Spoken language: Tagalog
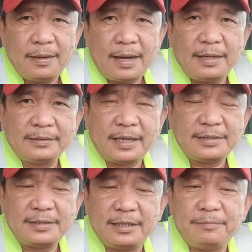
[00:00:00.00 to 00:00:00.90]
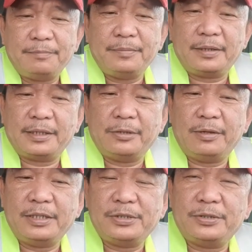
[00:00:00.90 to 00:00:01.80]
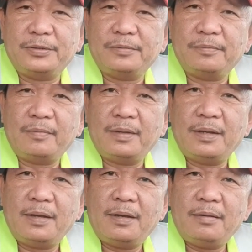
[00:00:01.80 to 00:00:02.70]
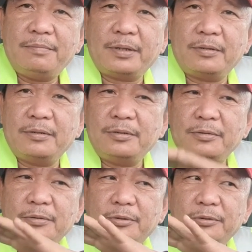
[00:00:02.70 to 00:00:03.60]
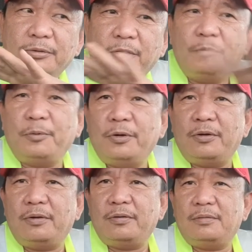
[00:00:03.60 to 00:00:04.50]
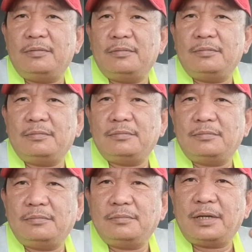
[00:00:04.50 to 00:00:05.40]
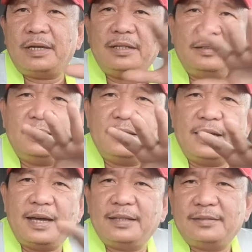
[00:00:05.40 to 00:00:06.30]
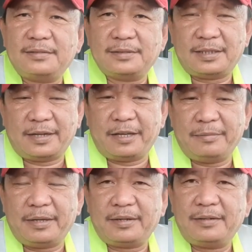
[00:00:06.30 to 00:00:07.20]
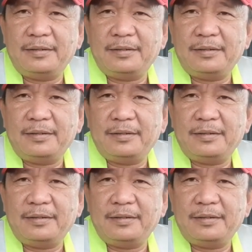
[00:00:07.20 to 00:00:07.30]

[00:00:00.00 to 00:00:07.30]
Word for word: anti-slip regulation. Pero yung control po ay hindi na lahat sa driver.